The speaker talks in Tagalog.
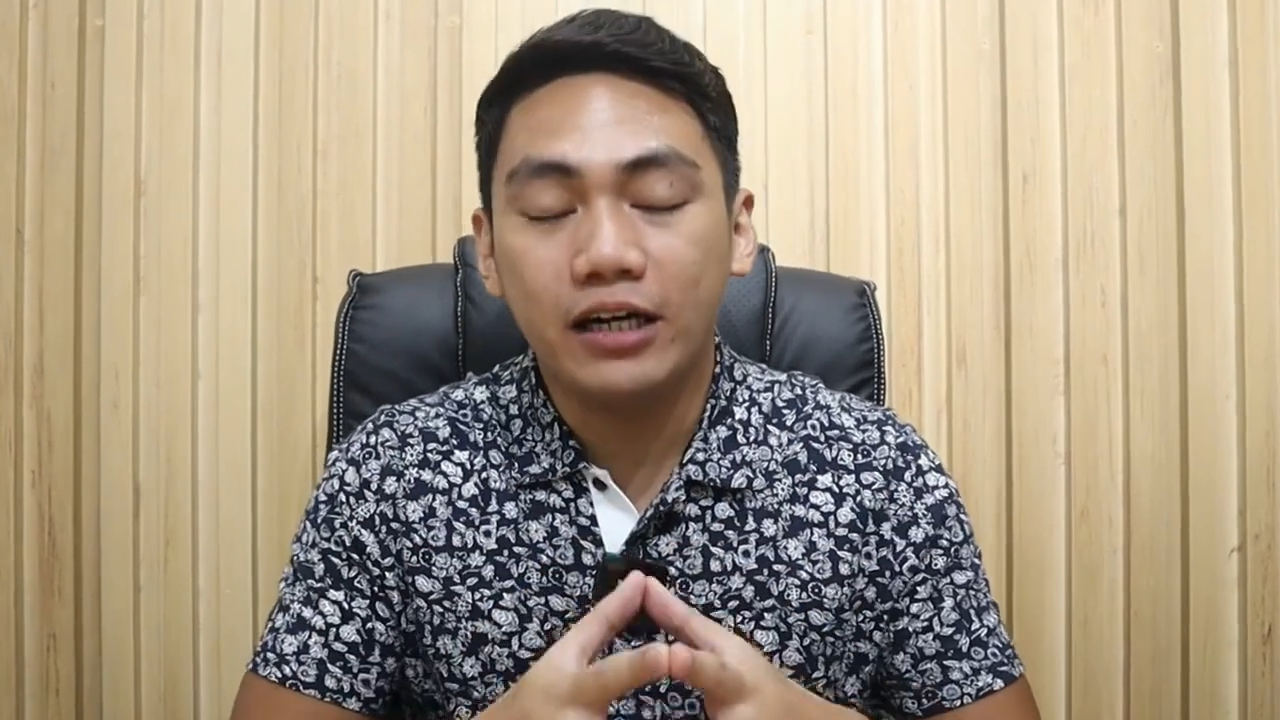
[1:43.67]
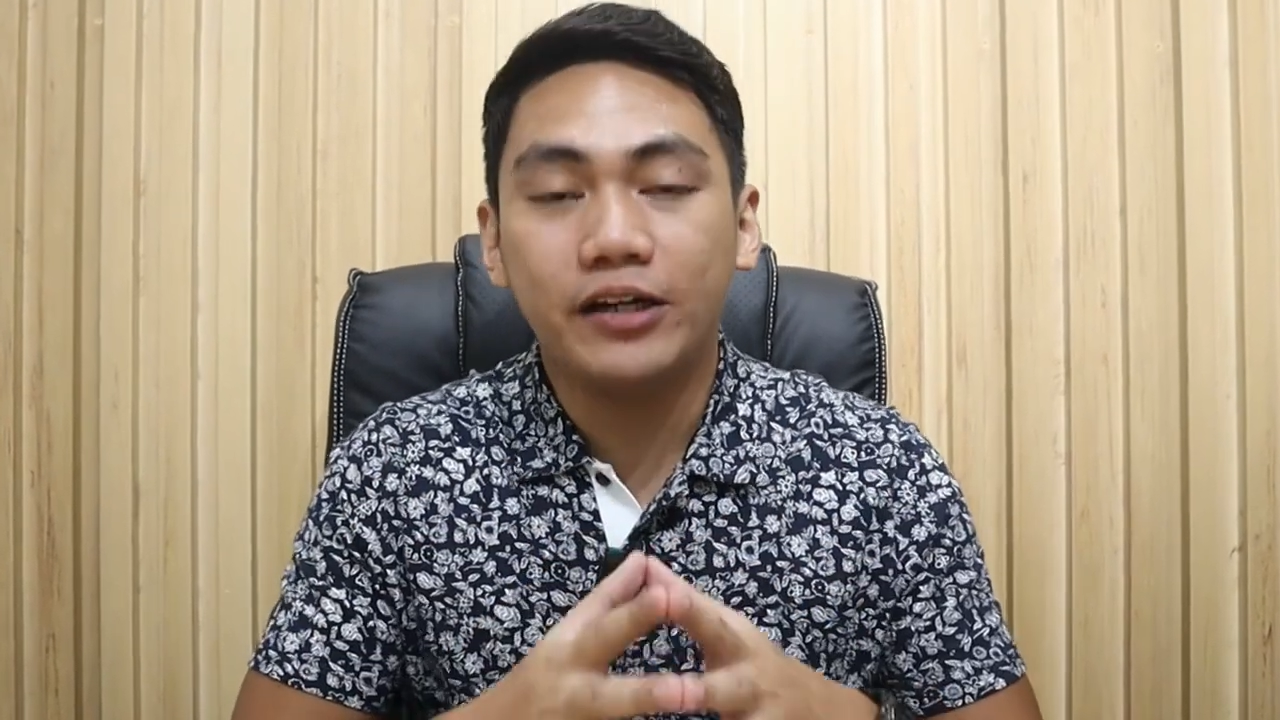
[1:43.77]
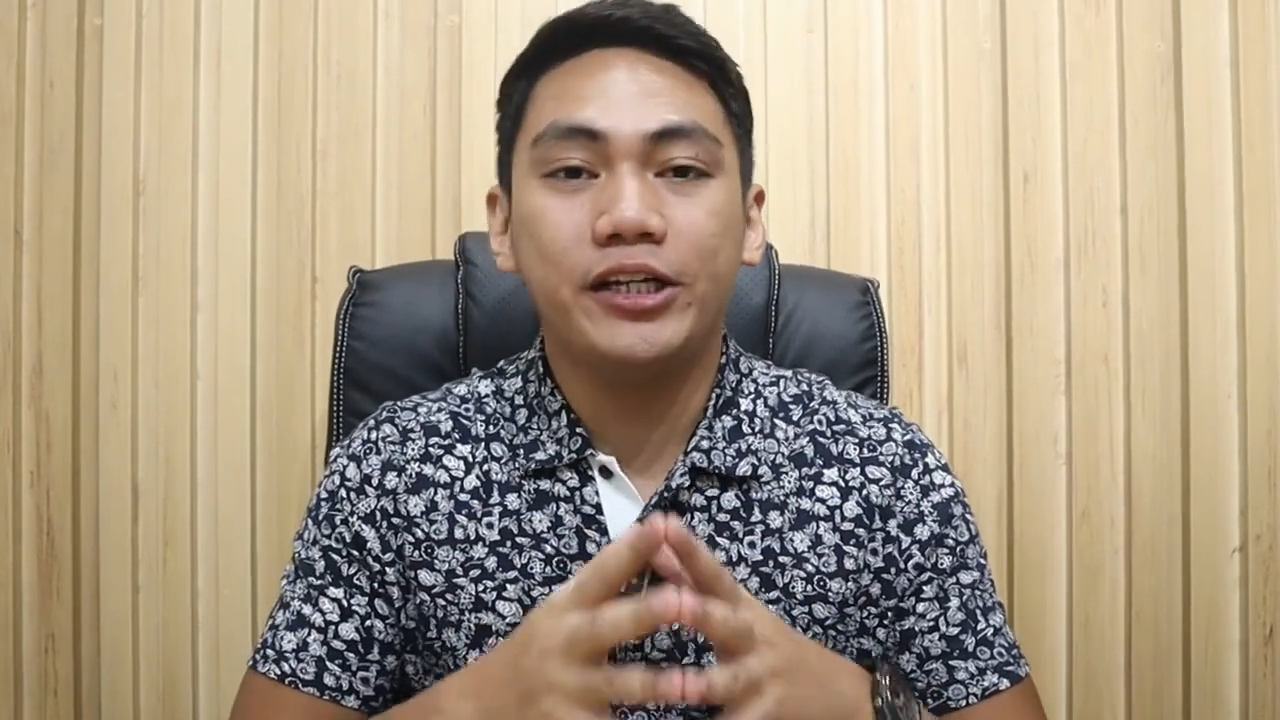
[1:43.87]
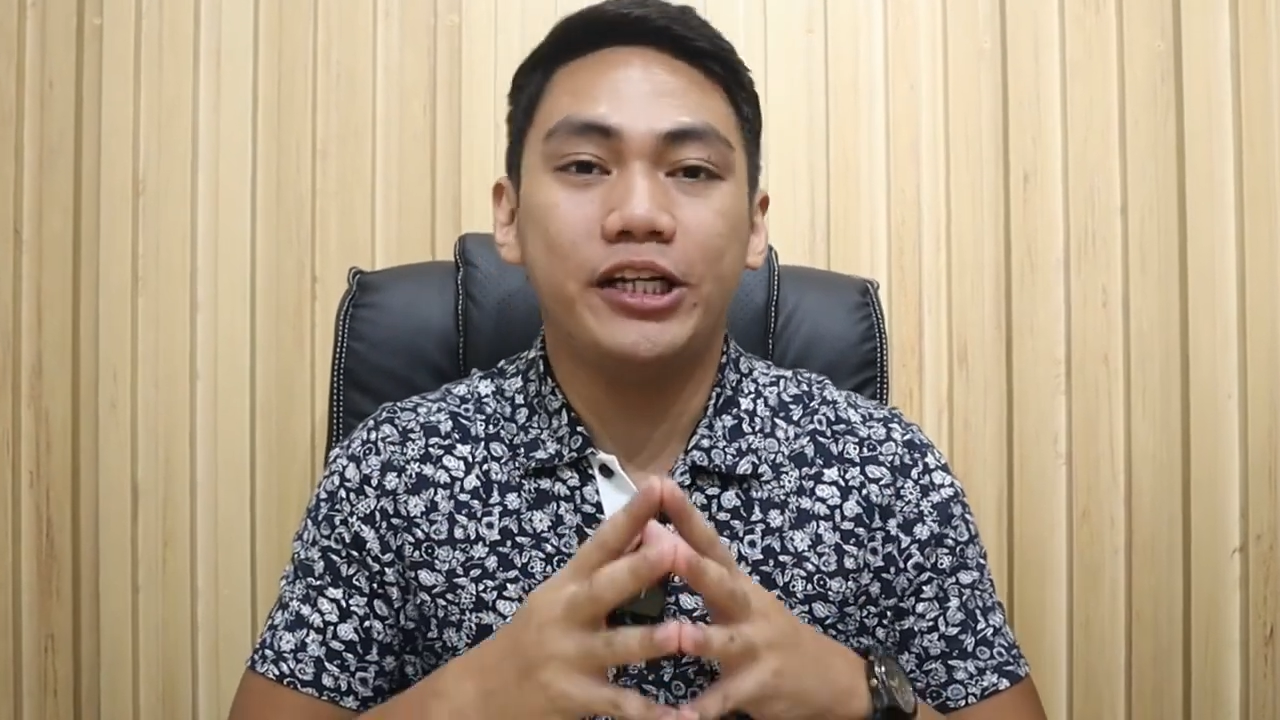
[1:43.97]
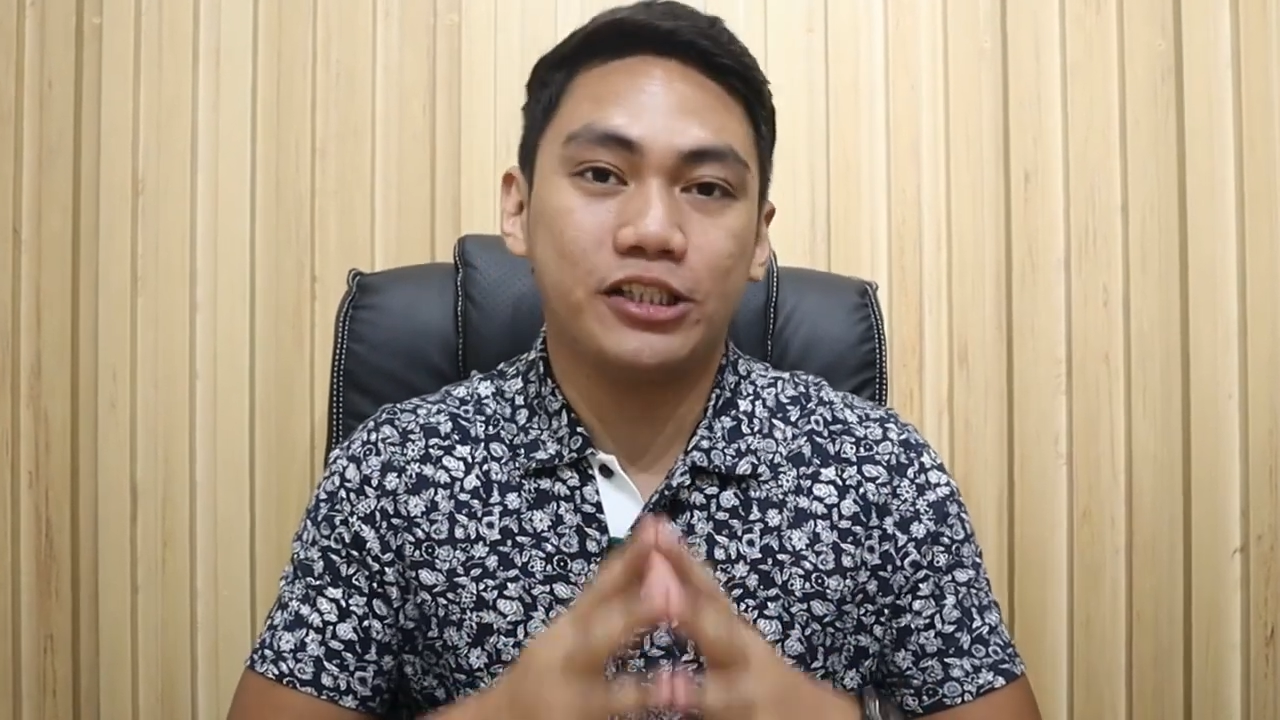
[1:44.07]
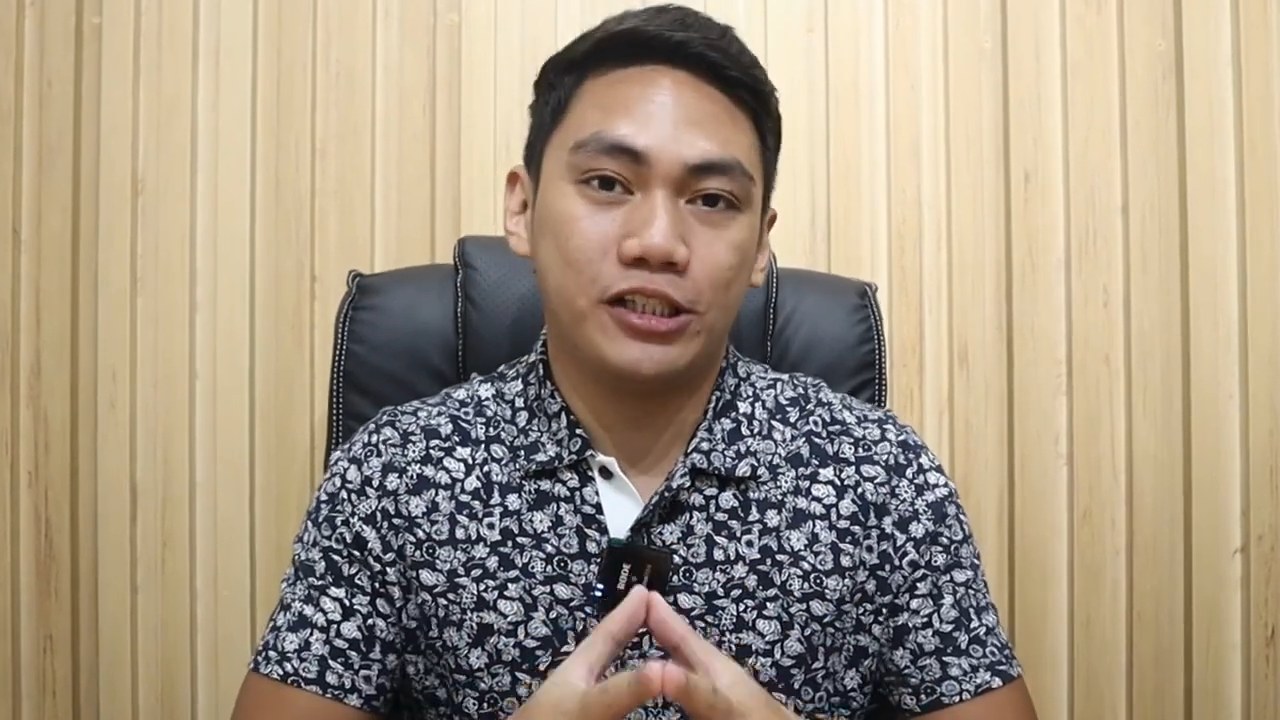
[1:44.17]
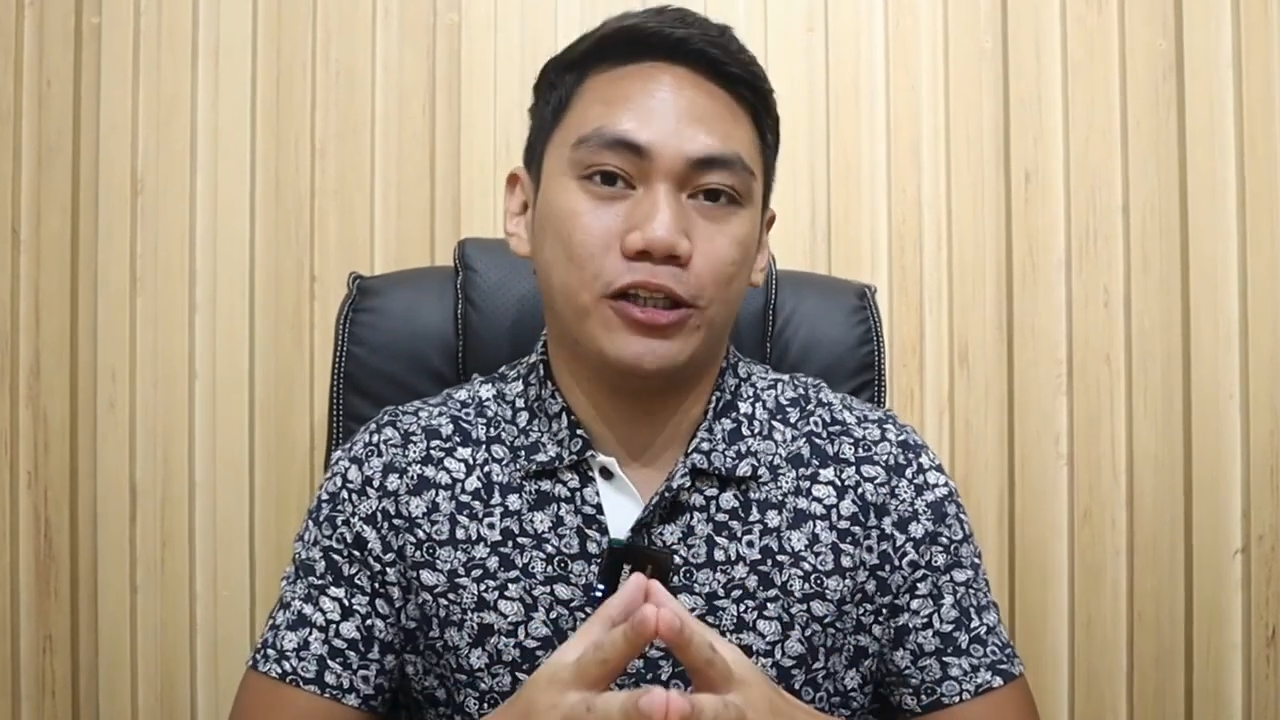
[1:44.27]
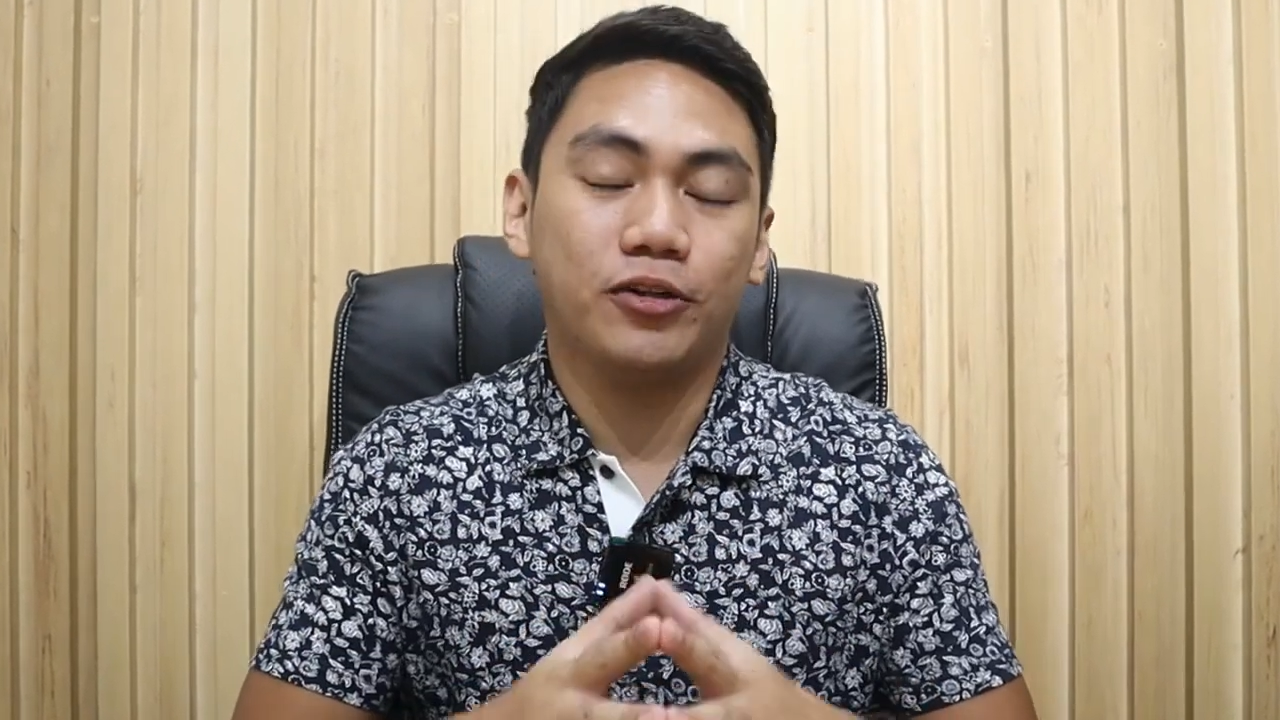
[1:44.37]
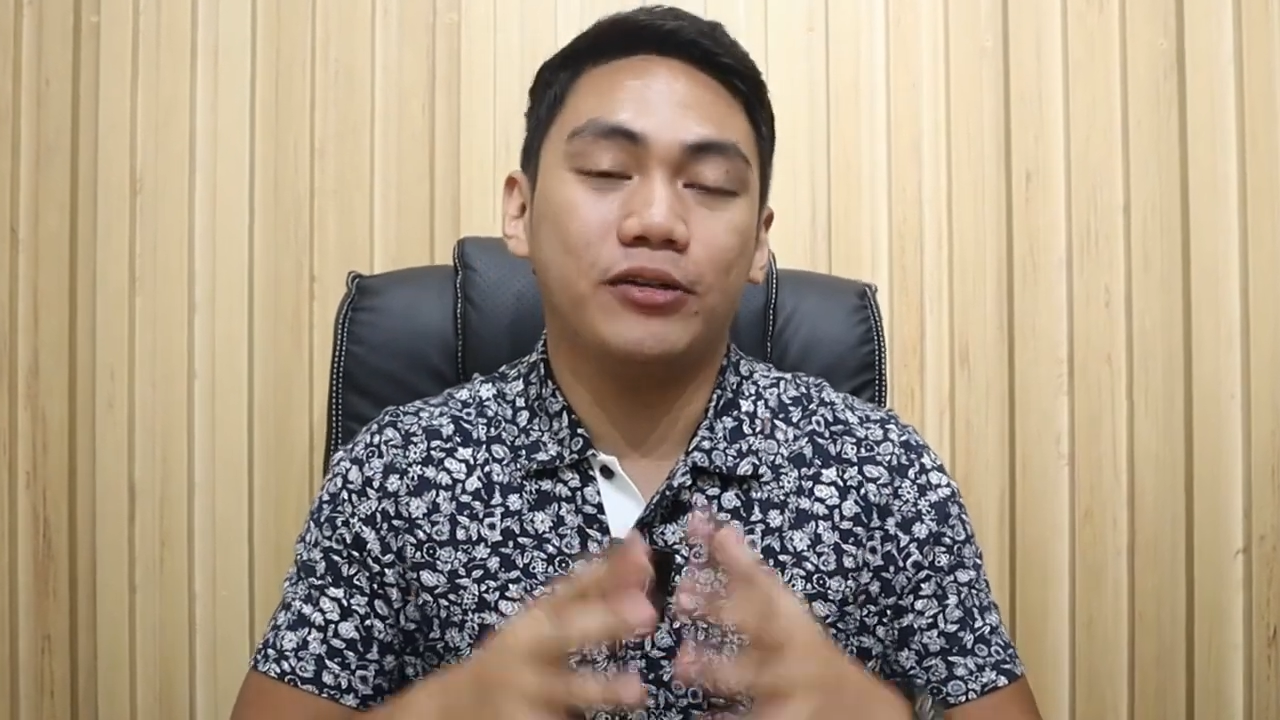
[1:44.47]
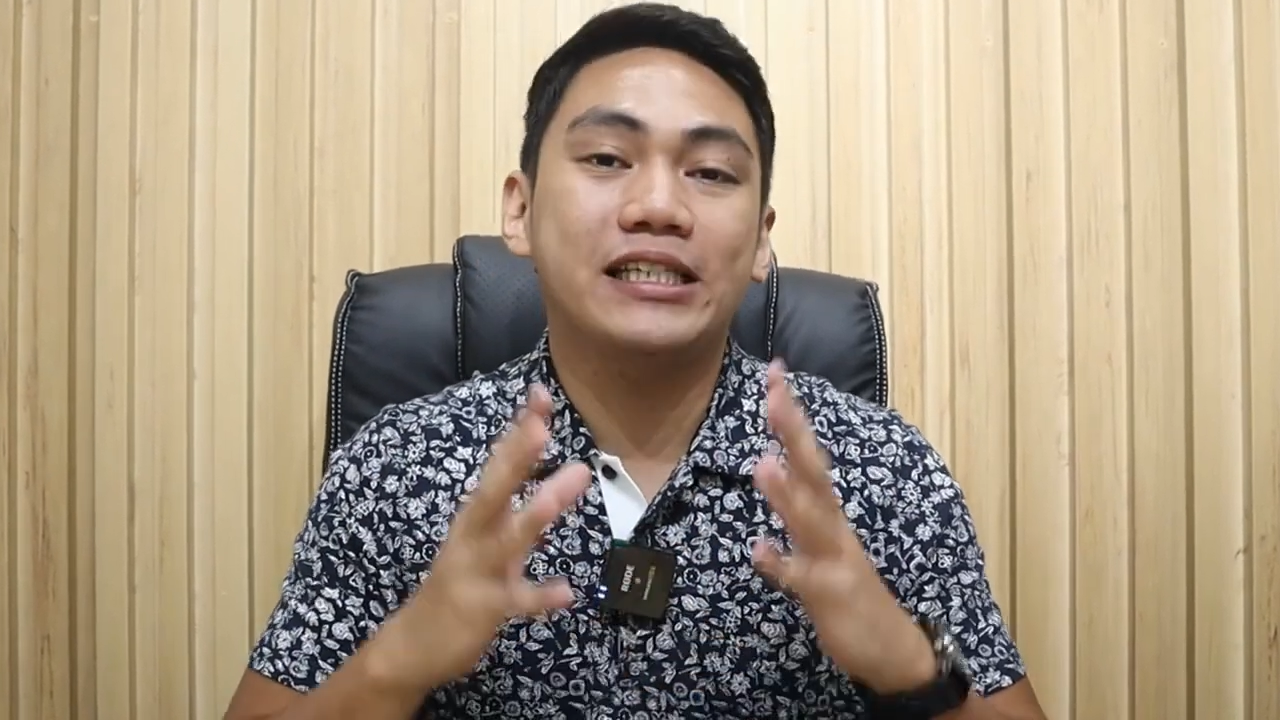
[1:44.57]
earnings dito